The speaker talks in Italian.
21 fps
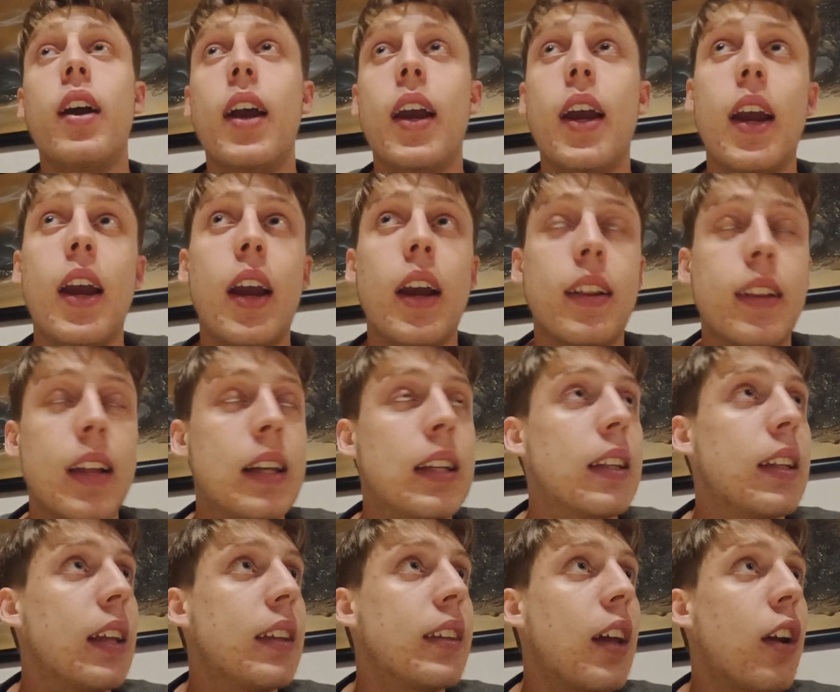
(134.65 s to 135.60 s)
e
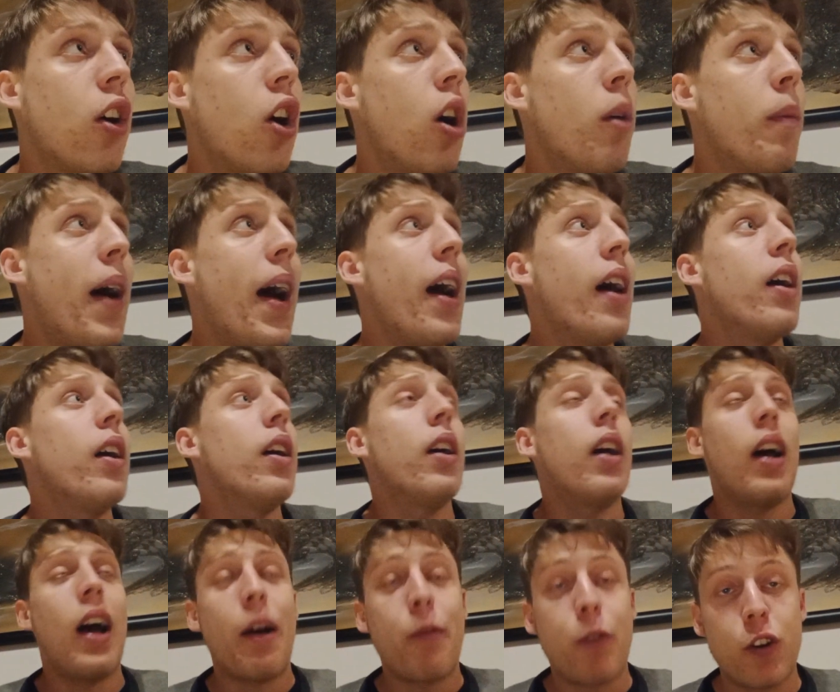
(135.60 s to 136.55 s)
tanta tanta roba
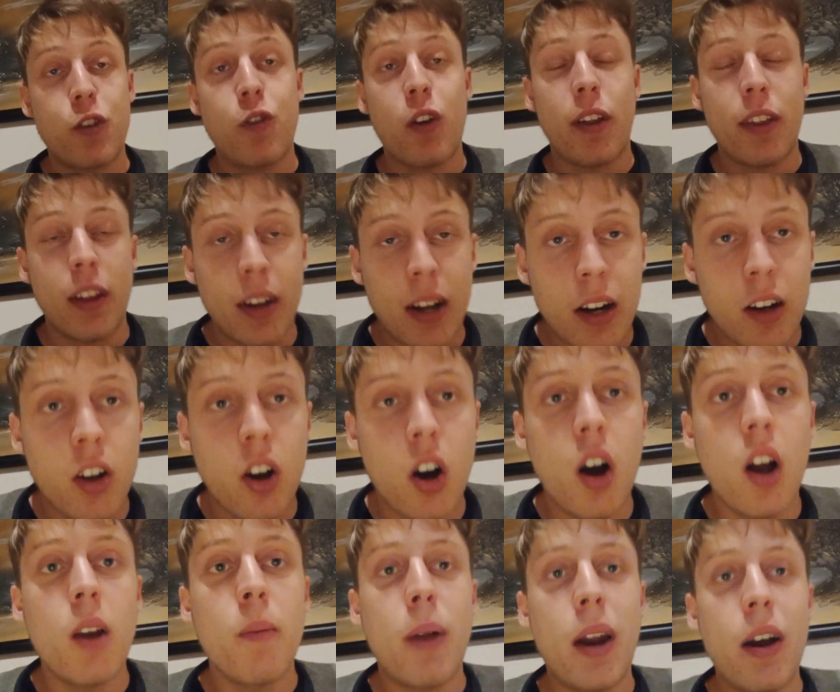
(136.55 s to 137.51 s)
ha sfiorato anche il
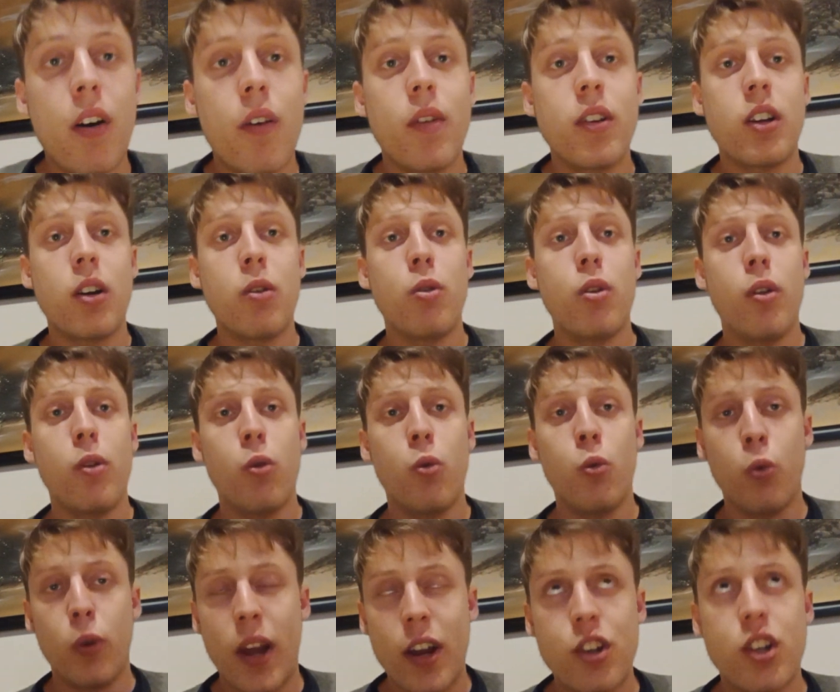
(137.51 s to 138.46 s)
gol, bravo invece lui,
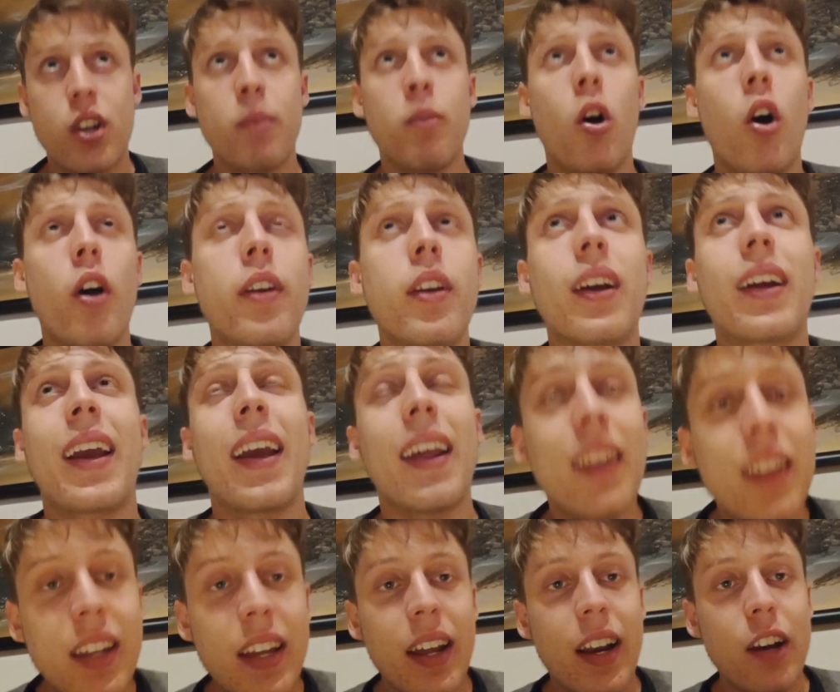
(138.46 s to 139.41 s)
una Simon,
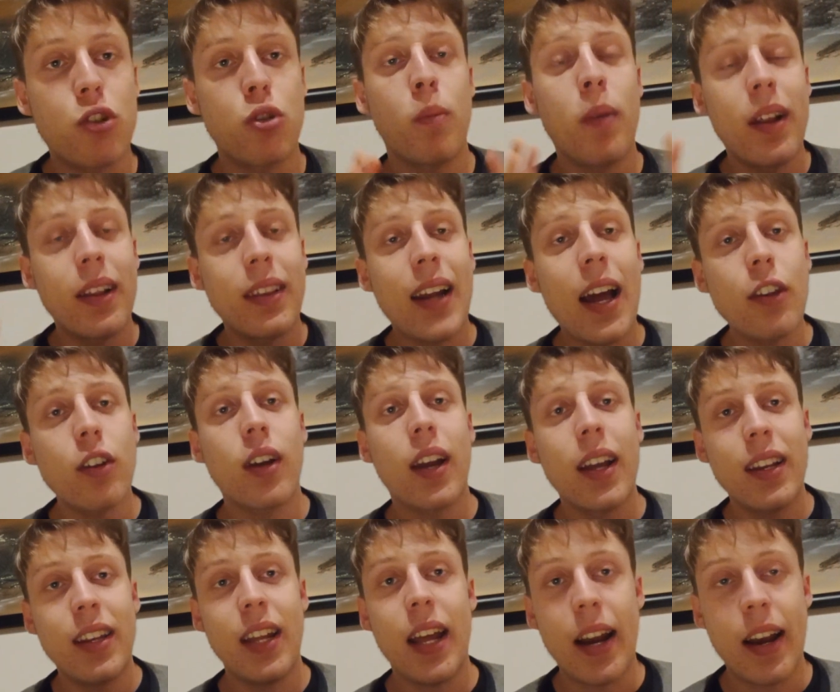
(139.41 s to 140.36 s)
che dire, subentrato
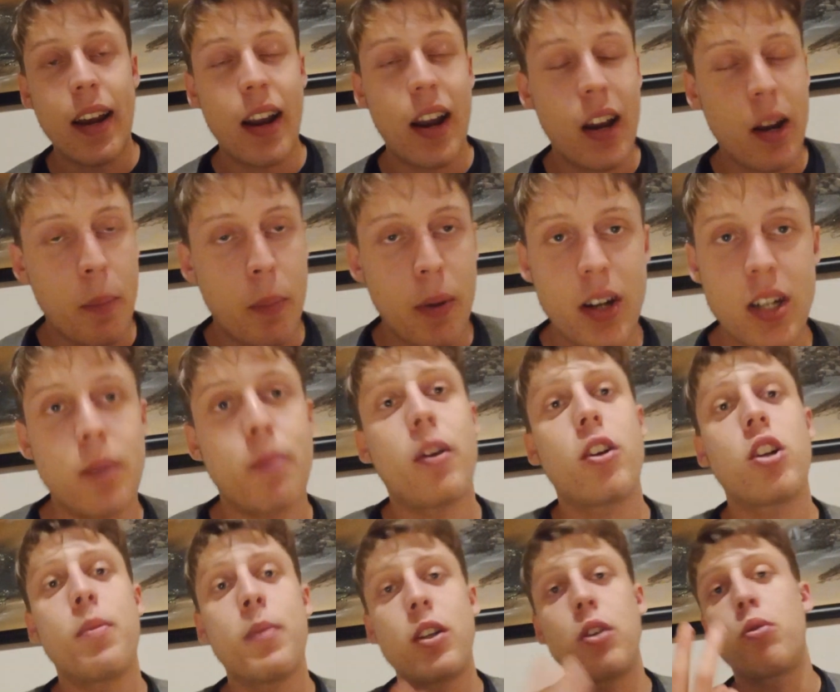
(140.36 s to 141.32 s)
che dire nella ripresa,
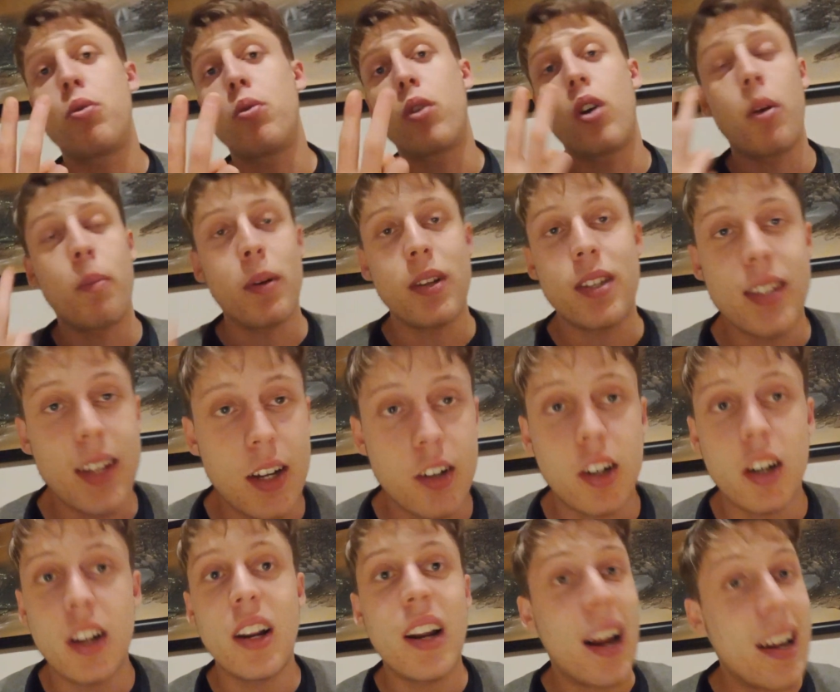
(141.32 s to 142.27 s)
però si è mangiato un gol
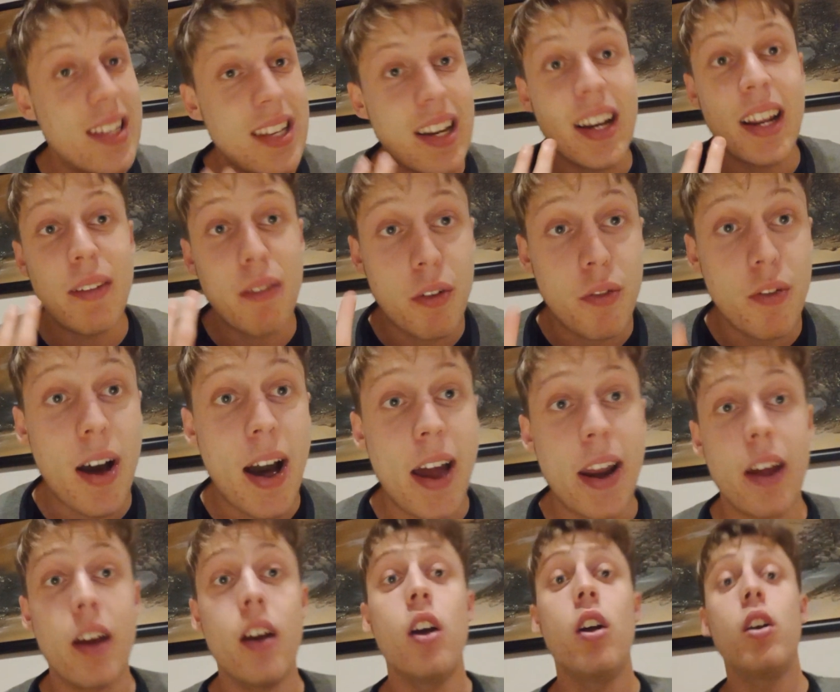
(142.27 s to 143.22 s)
pazzesco, quindi ragazzi li devi
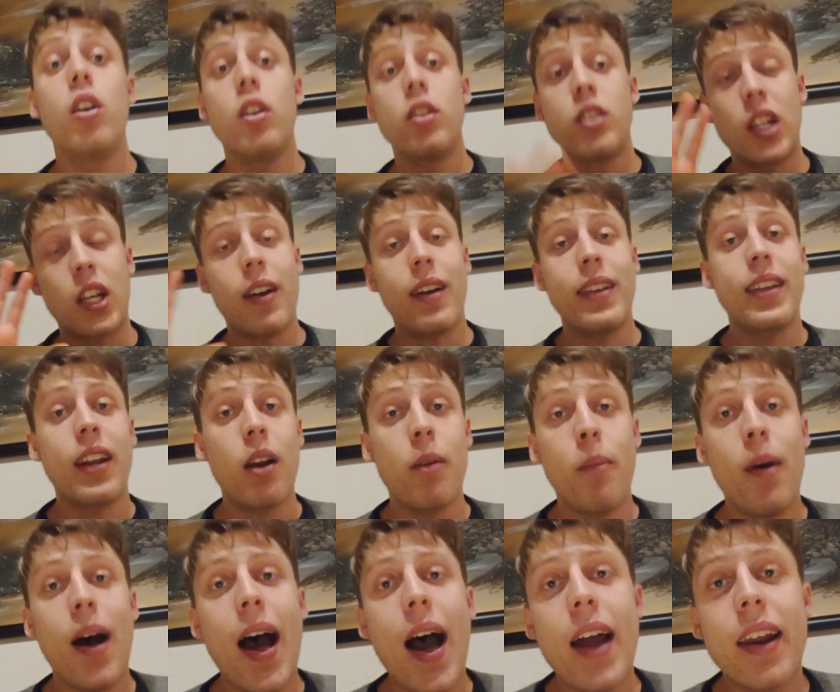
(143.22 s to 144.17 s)
fare, siete tornati nel
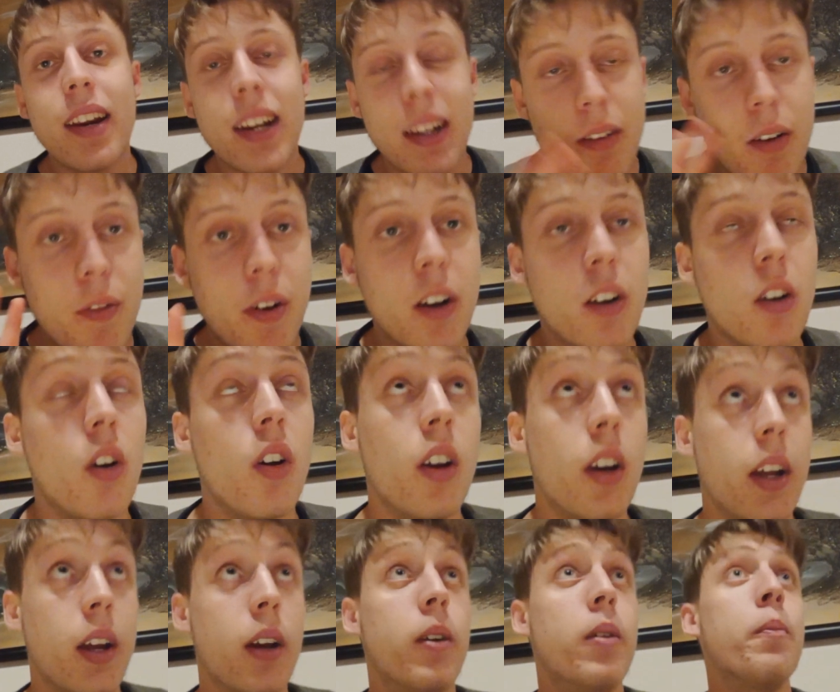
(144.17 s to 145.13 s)
Bari, deve fare
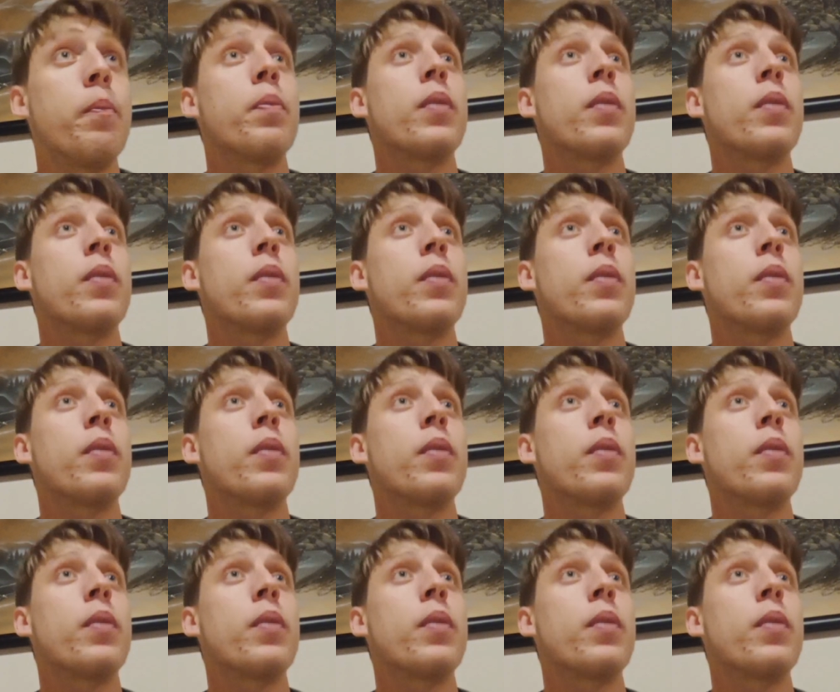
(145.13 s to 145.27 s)
gol lì.